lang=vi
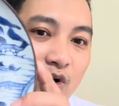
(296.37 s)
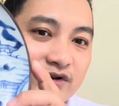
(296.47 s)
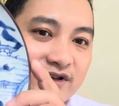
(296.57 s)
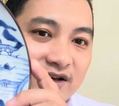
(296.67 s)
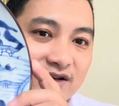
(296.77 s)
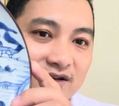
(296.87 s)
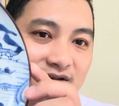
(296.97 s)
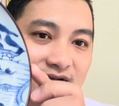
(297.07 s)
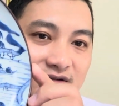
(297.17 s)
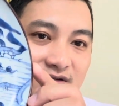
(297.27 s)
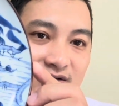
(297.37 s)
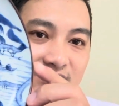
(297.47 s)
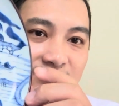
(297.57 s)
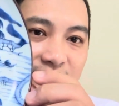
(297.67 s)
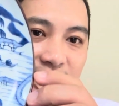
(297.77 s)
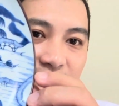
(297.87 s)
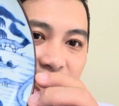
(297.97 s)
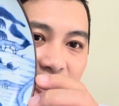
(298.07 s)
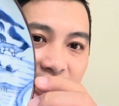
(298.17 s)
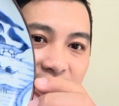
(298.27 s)
cổ xịn này
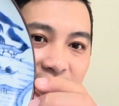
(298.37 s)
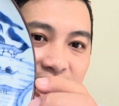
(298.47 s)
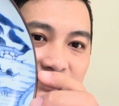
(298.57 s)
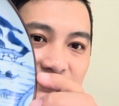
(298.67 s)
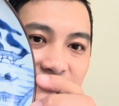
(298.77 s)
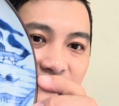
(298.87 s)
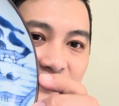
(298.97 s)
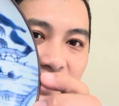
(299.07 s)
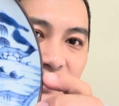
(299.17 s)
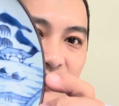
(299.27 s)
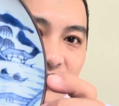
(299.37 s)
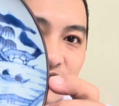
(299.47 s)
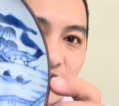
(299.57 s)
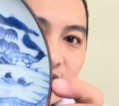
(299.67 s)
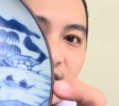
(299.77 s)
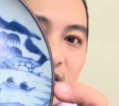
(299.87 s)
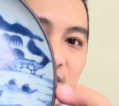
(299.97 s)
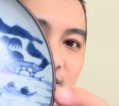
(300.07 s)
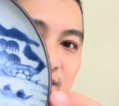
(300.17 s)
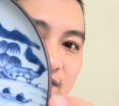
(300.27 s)
vẽ kỹ vẽ tuyệt vời luôn